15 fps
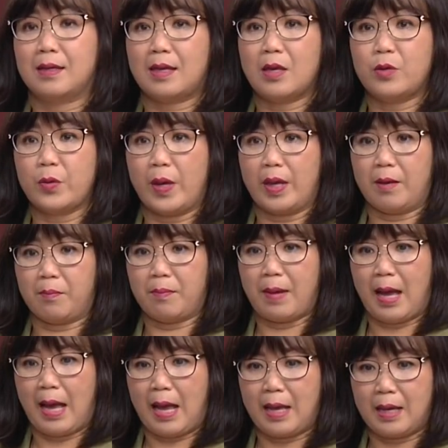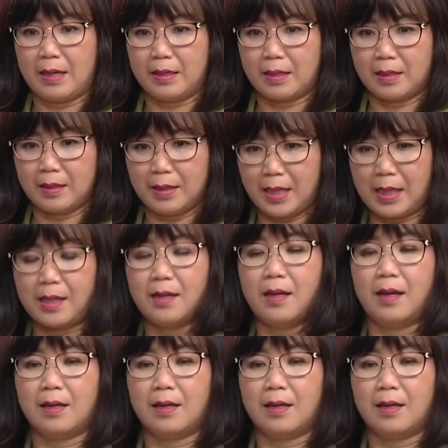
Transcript: cái chuyện mà dịch